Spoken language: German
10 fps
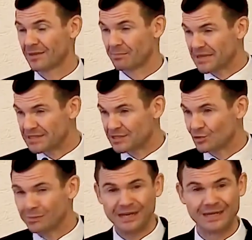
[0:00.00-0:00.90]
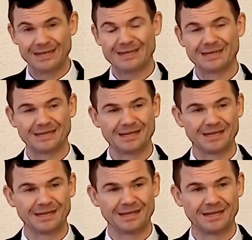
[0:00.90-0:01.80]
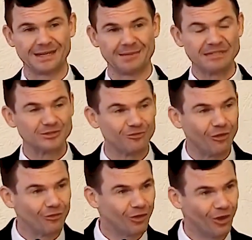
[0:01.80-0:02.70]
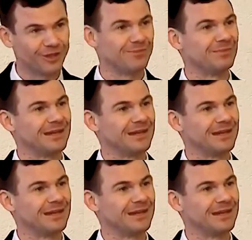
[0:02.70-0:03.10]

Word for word: Bist du bekehrt? Bist du von neuem